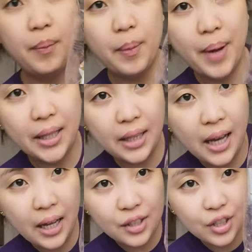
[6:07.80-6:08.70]

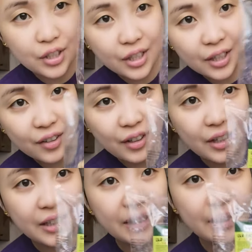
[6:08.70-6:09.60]
pambabata,
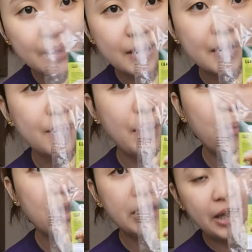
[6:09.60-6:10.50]
chicharon.
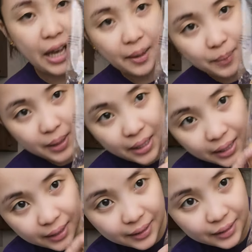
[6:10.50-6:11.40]
Favorite ni Habi,